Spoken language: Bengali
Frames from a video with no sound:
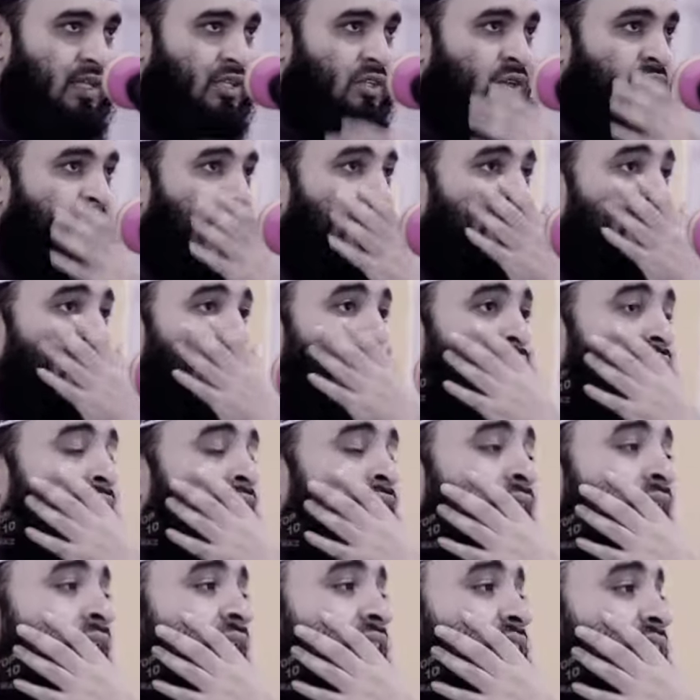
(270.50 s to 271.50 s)
এজন্য আল্লাহ
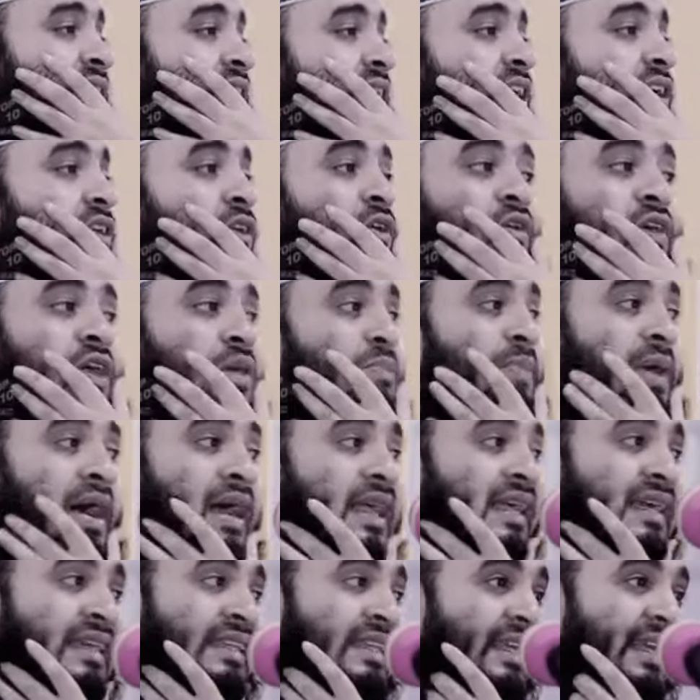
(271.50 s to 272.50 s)
বললেন নাস্তিক গুলো কি
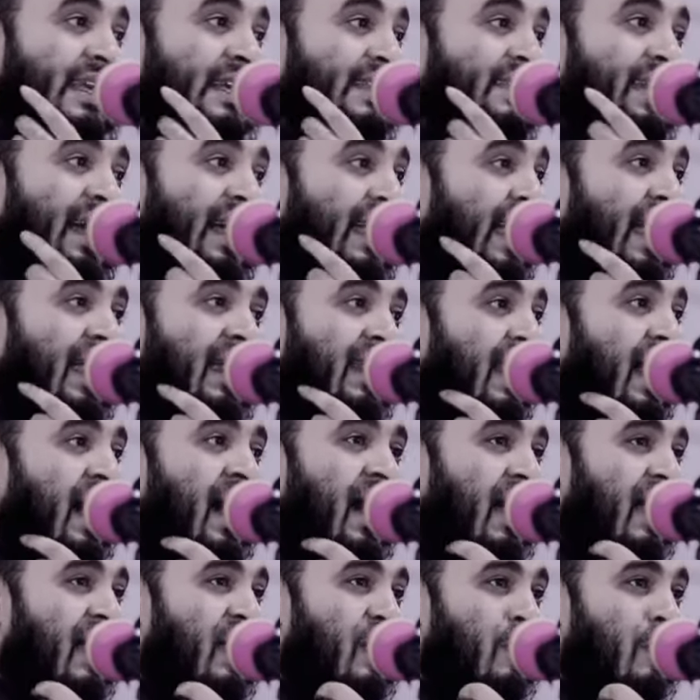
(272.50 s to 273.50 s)
পাখির দিকে তাকায় না
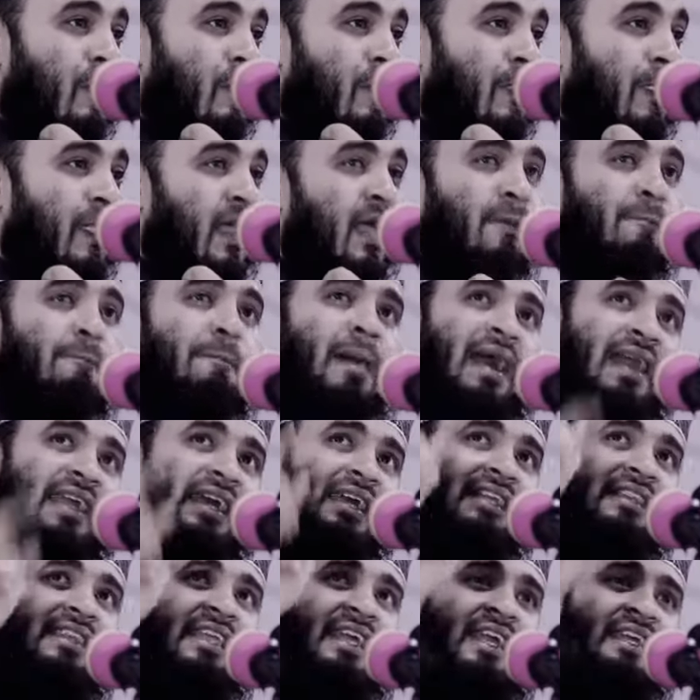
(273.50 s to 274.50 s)
এই
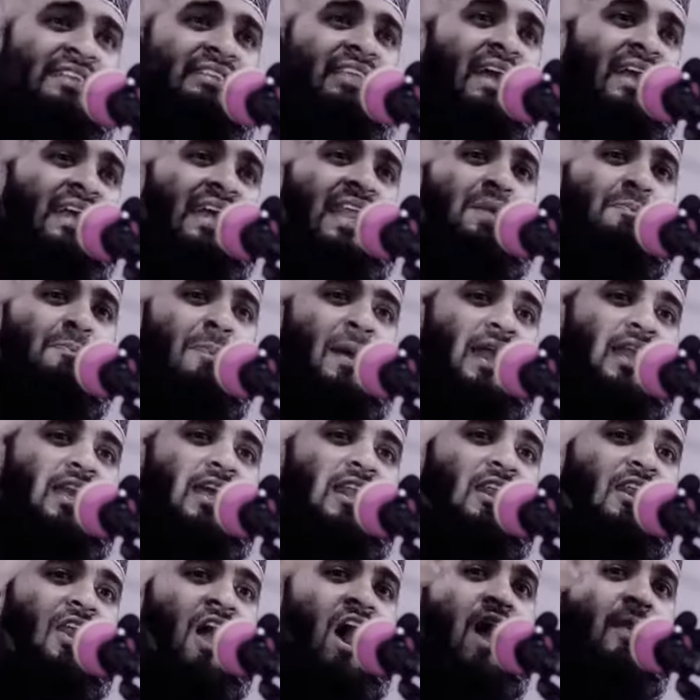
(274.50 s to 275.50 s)
পাখির দিকে তাকালে
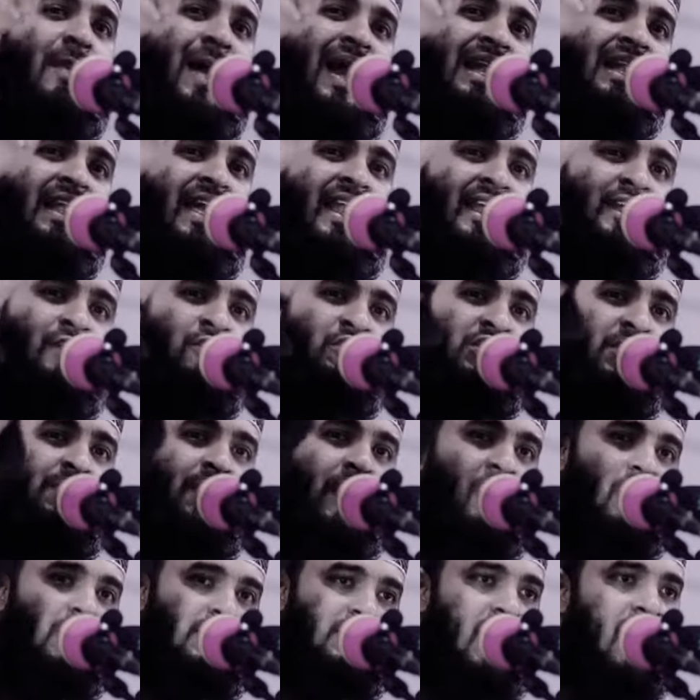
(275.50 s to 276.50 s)
পাখির রব আল্লাহরে খুঁজে
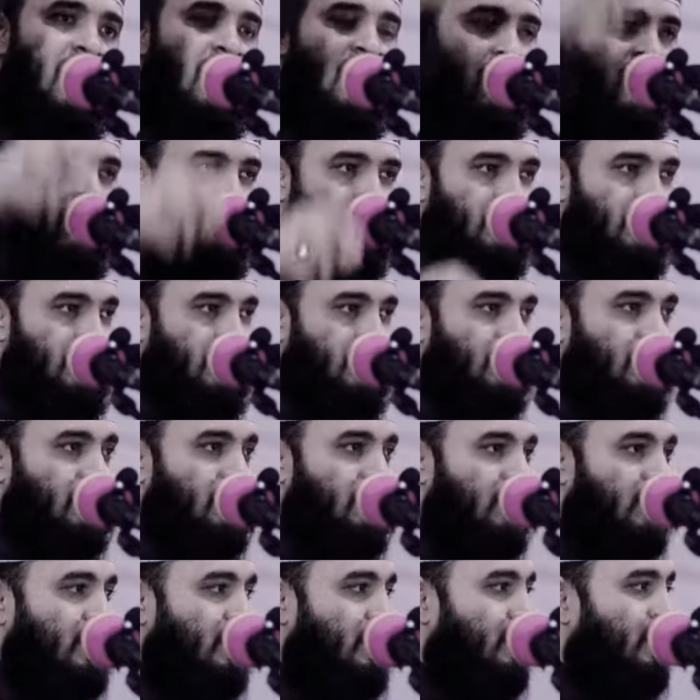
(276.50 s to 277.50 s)
পাওয়া যায়
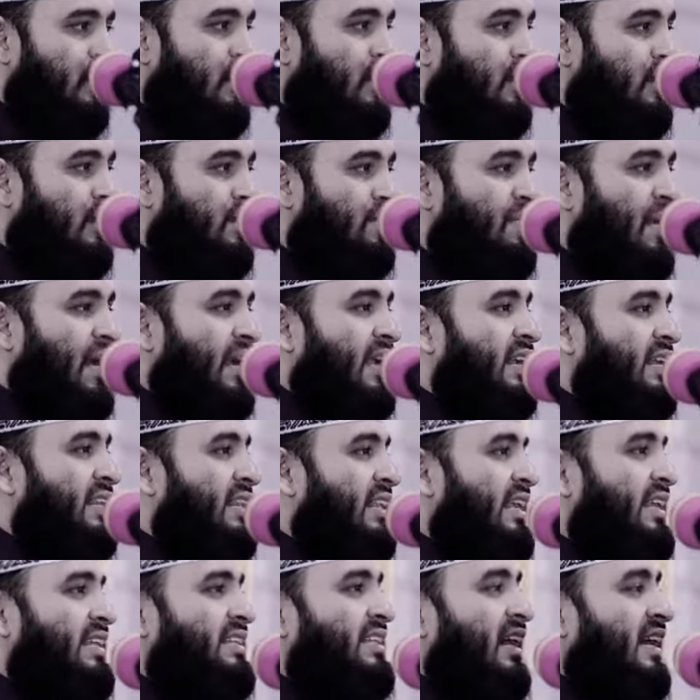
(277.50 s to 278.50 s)
পাখির
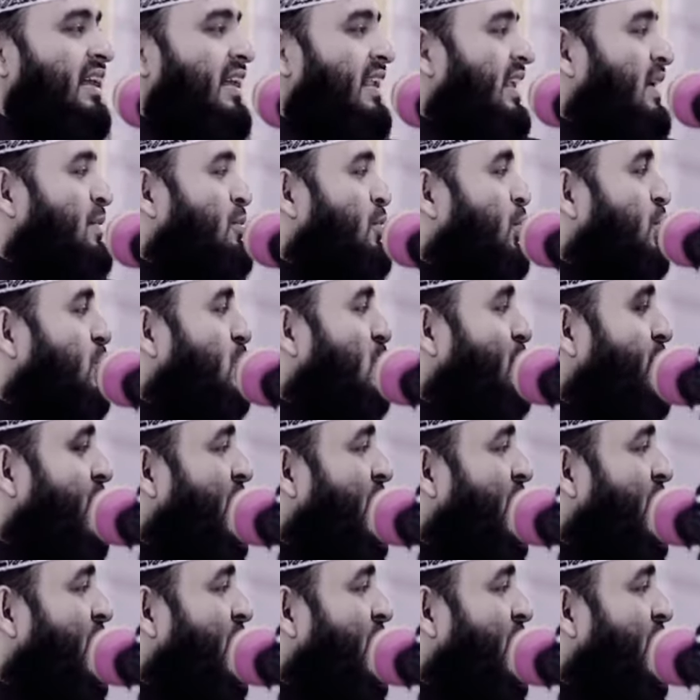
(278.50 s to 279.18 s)
দিকে তাকালে মুক্ত